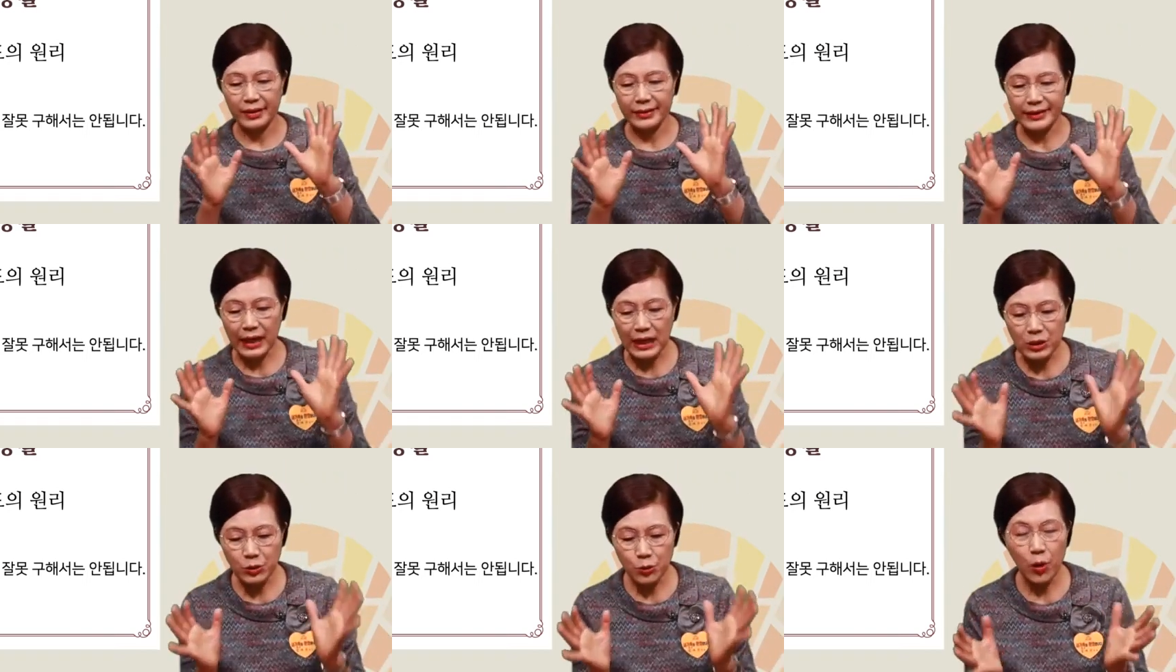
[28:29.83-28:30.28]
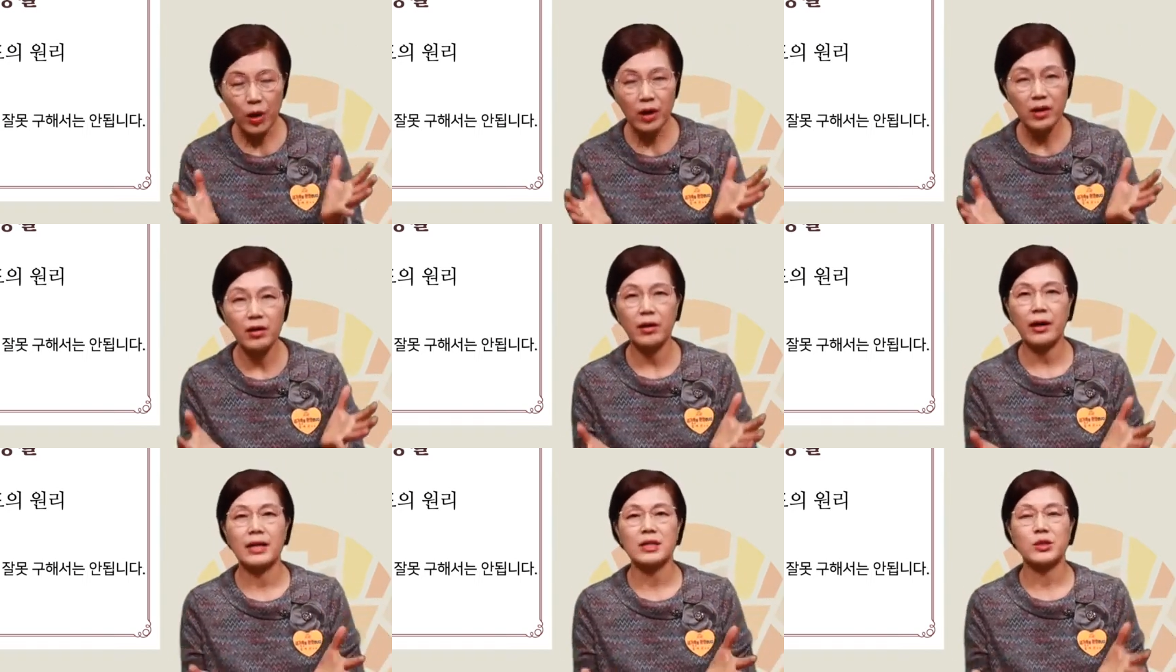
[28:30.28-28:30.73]
사소한
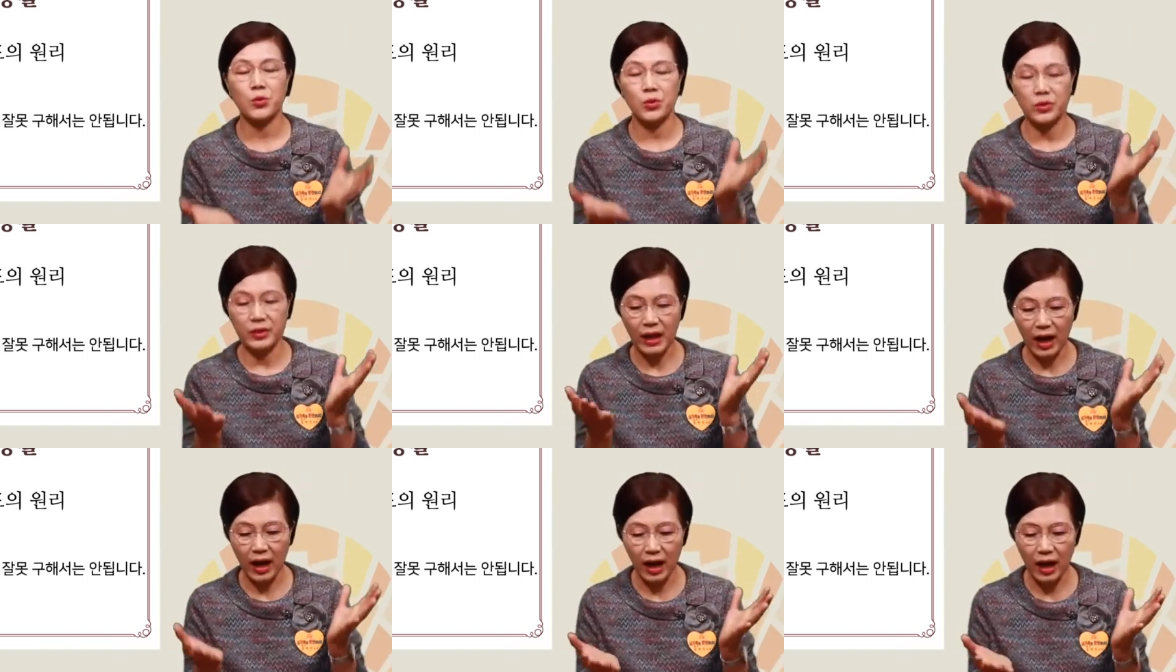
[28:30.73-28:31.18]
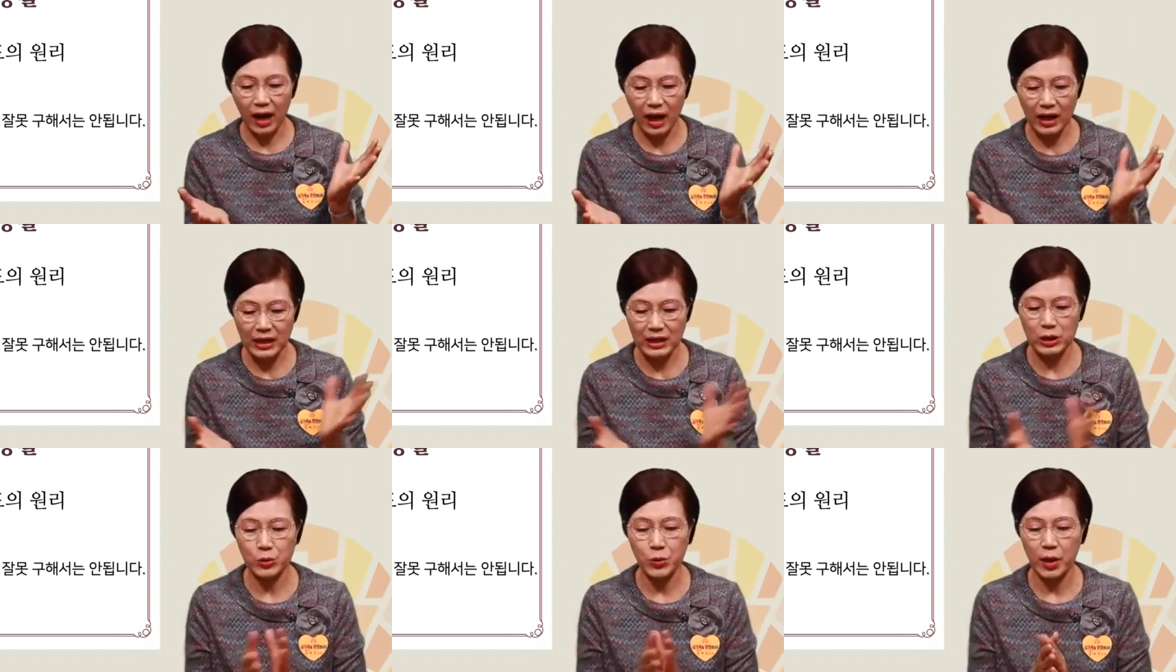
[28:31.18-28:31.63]
것까지도 다
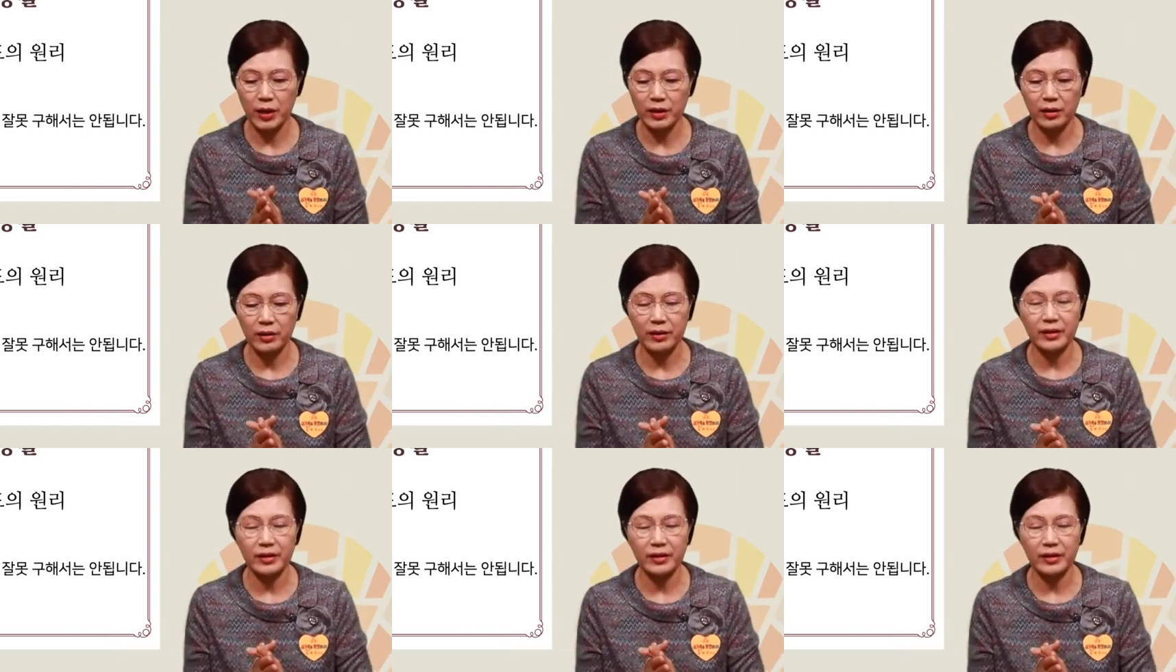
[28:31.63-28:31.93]
기도하는 거.